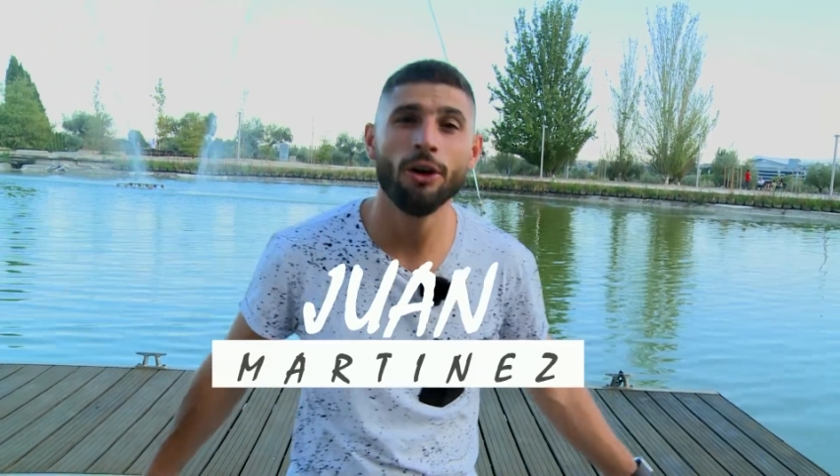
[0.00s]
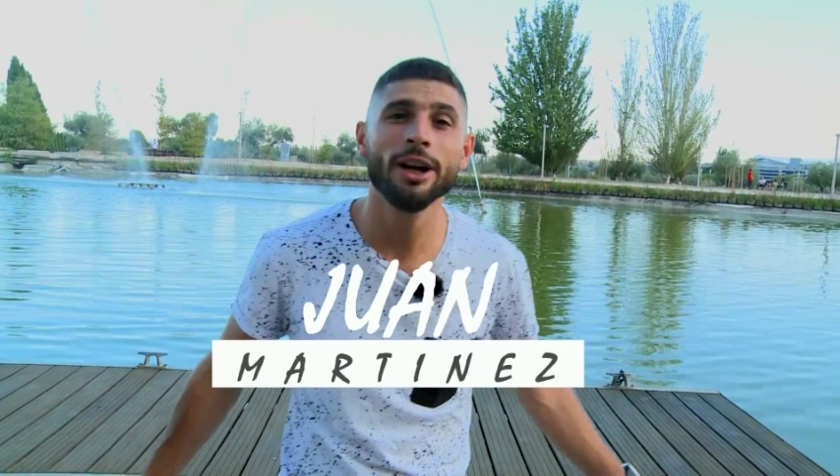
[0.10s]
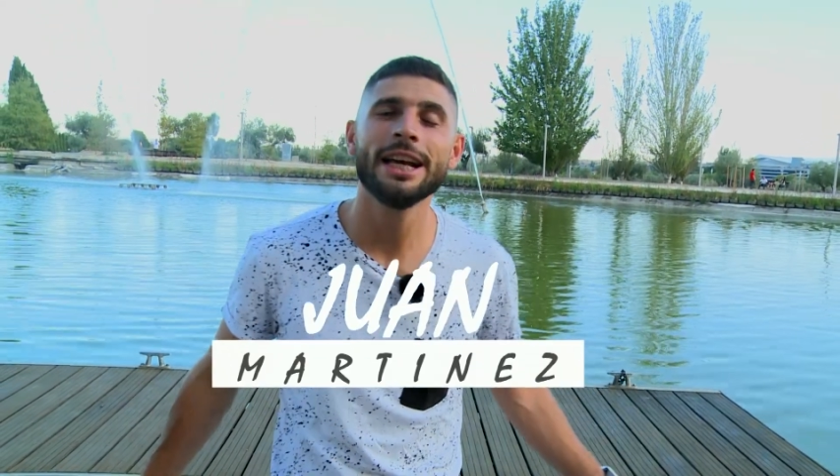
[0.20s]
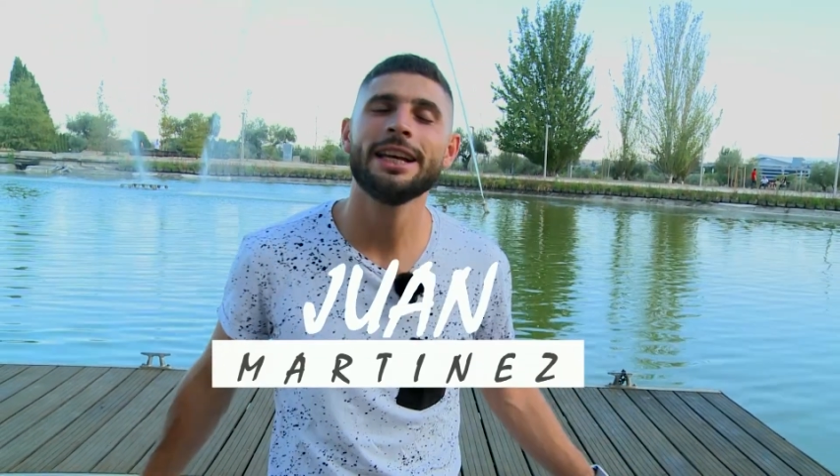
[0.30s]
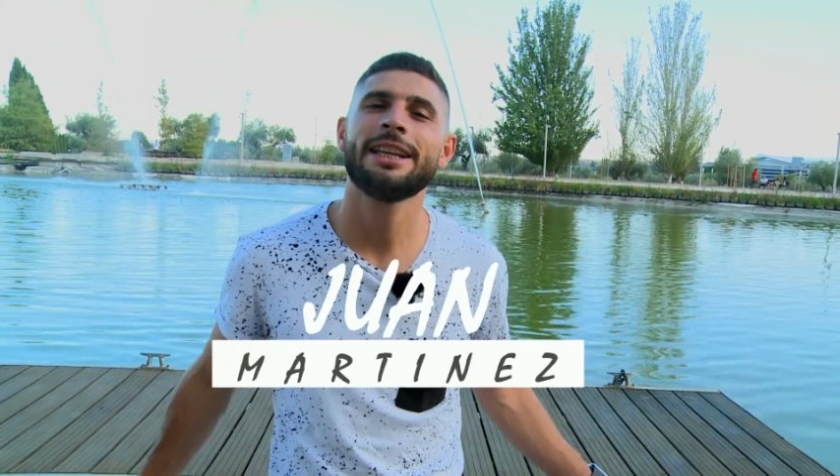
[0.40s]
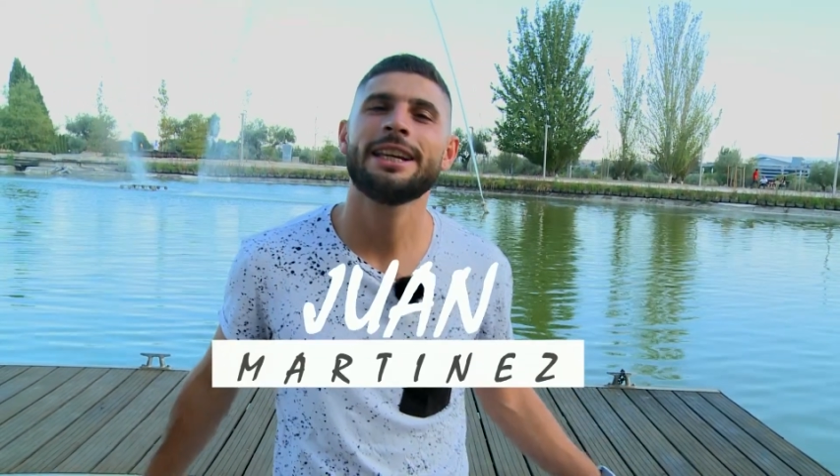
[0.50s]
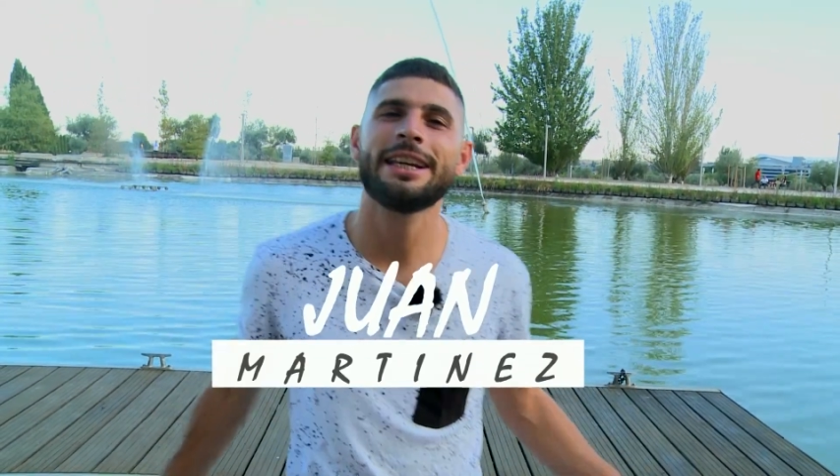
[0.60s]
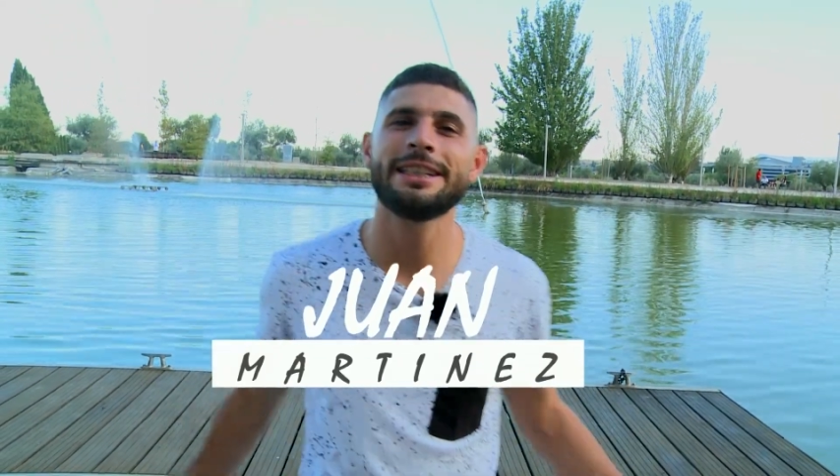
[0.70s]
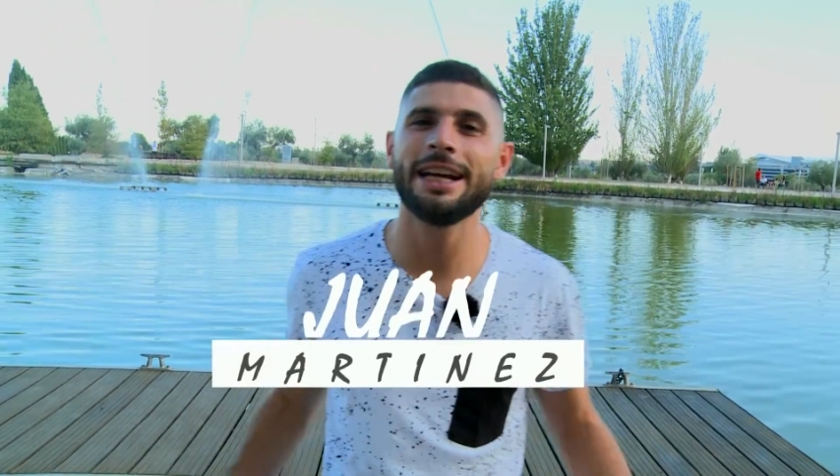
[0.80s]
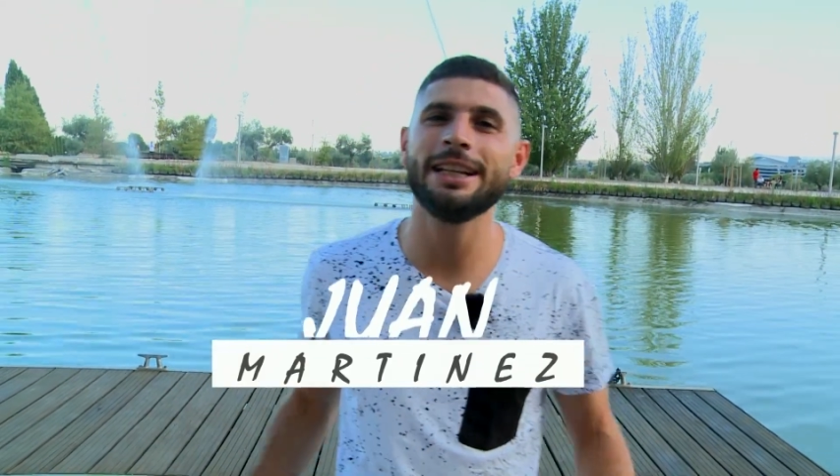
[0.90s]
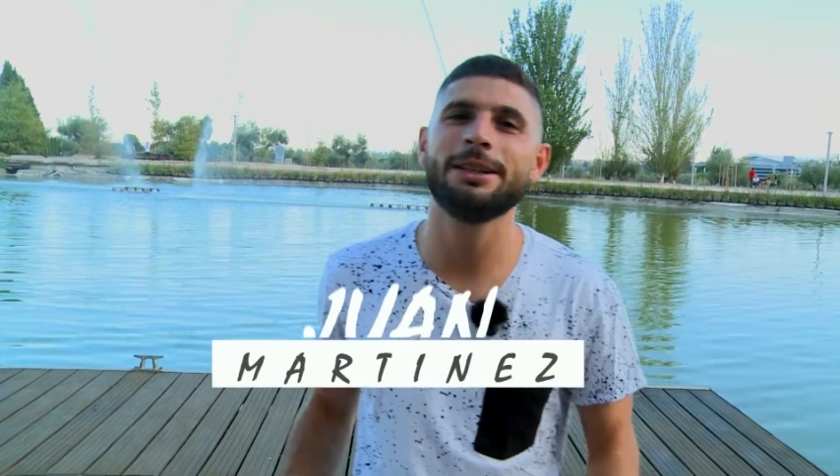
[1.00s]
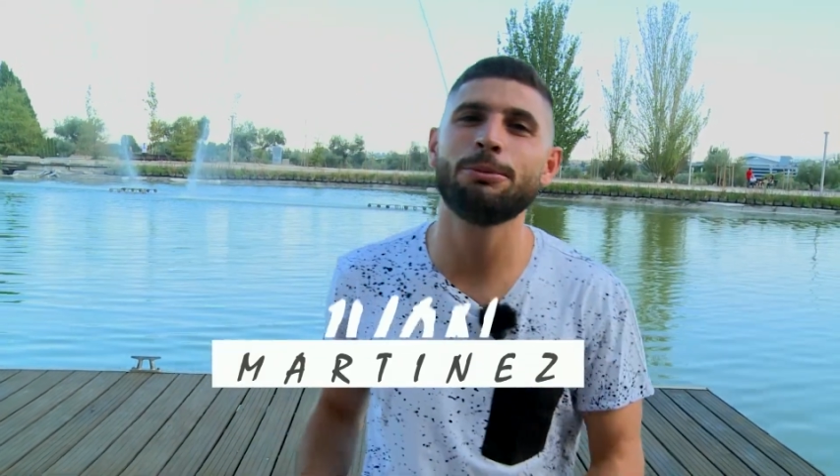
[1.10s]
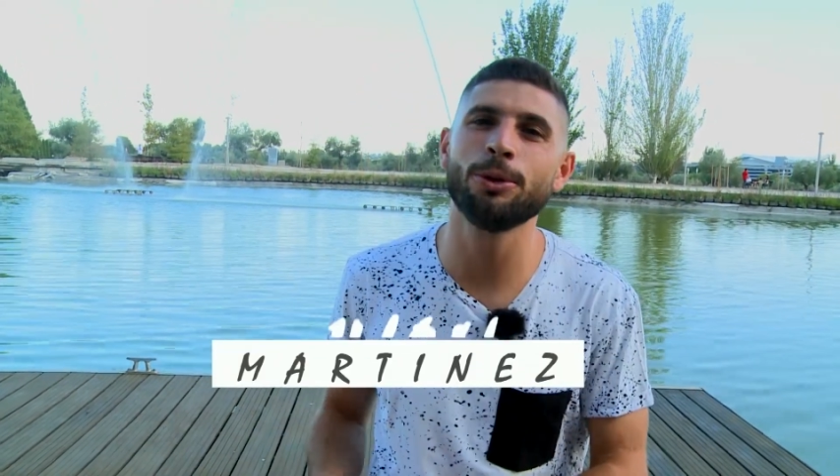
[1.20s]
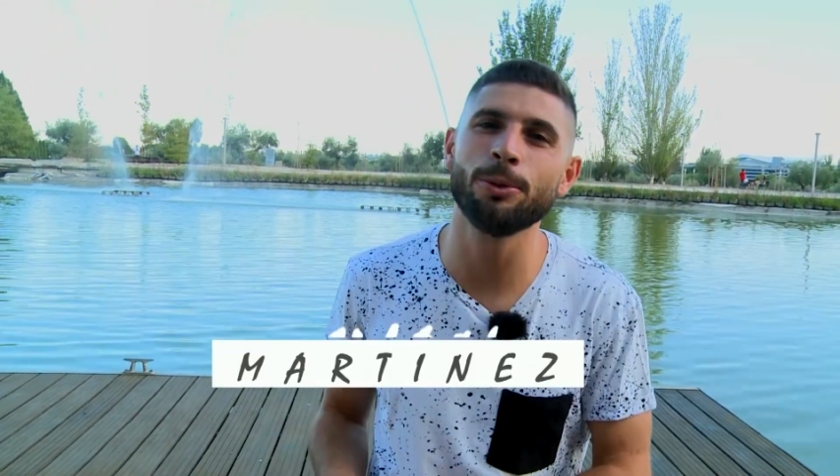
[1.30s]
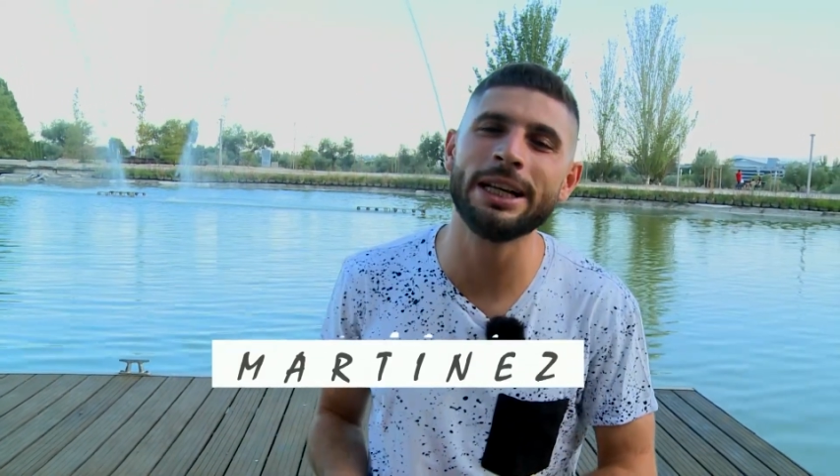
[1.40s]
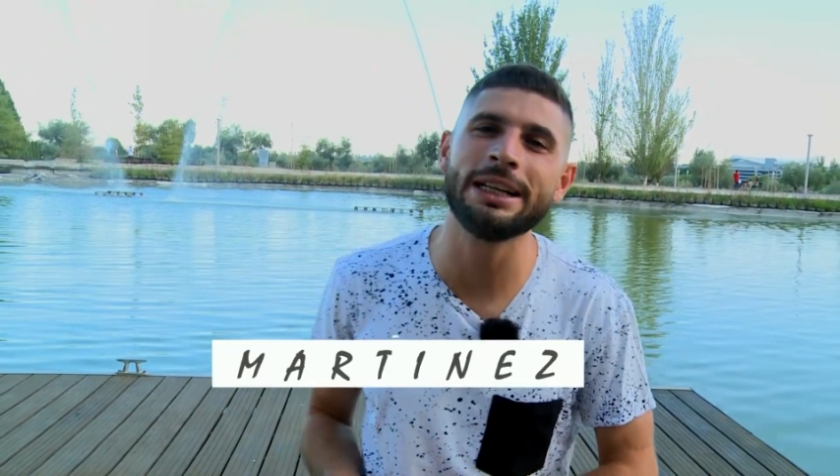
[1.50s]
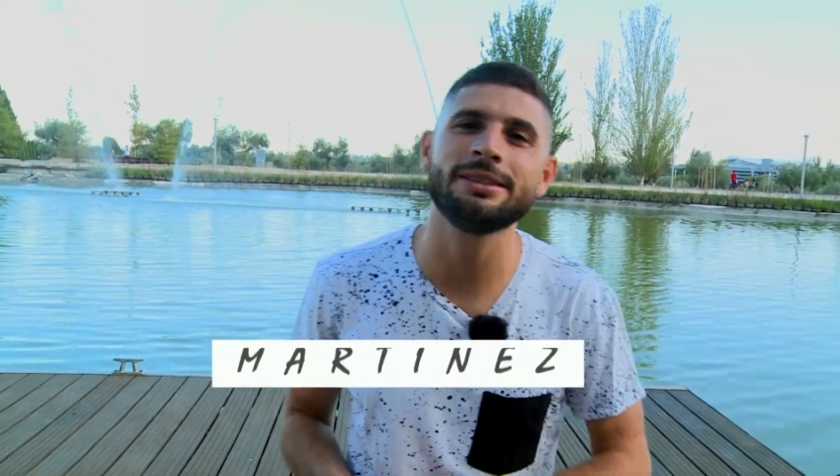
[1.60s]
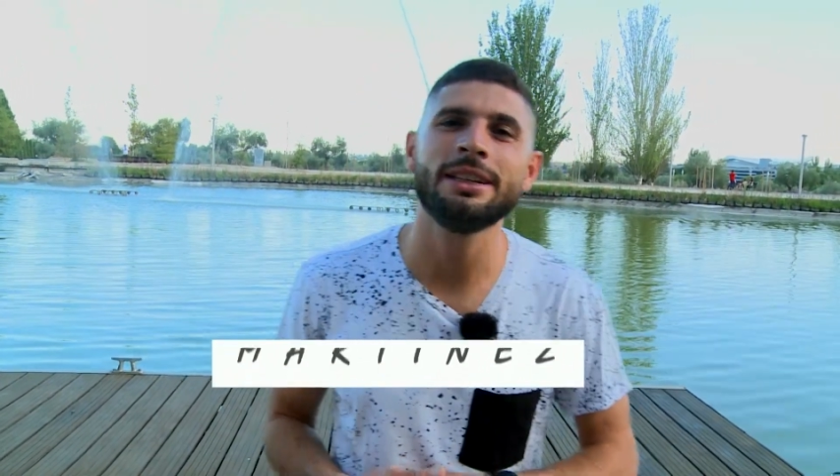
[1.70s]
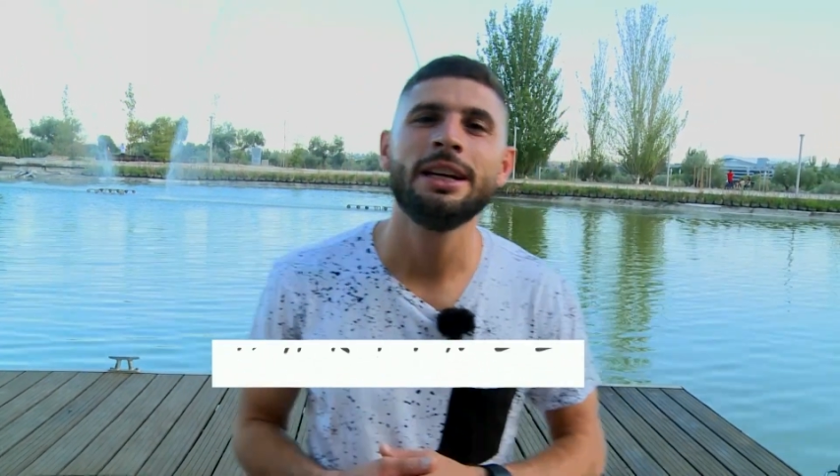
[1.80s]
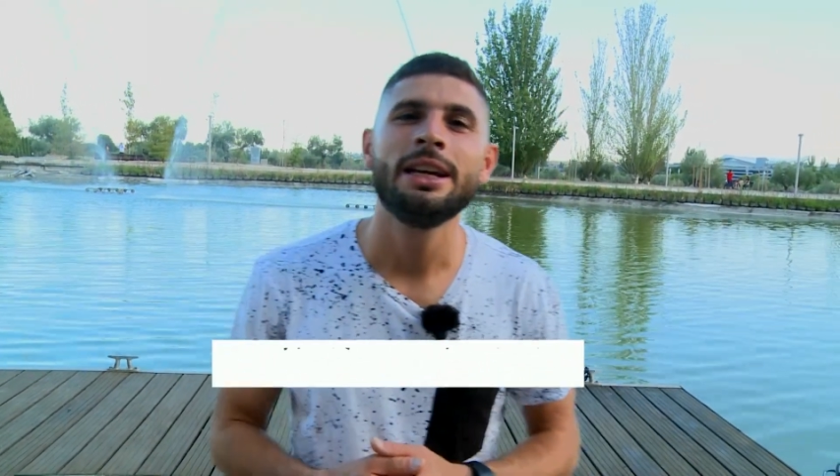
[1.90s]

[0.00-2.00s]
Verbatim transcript: Hola, ¿qué tal? Muy buenas.